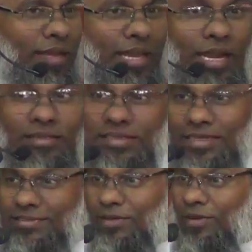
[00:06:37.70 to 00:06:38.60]
ஏன்னா
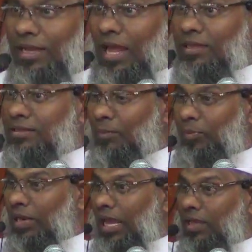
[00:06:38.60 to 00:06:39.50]
ஜிஎஸ்டி வரி அது
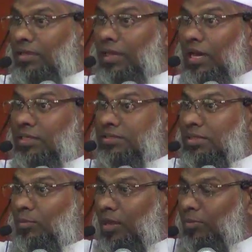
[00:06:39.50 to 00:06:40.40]
தப்பு இல்ல இந்த
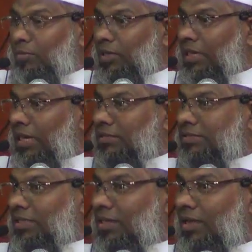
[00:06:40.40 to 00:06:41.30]
அரசு மேன்மை மிக்க
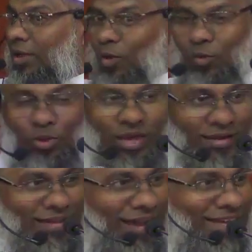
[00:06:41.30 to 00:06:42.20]
அரசு
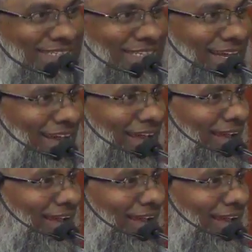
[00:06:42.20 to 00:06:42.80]
உயர்ந்த அரசு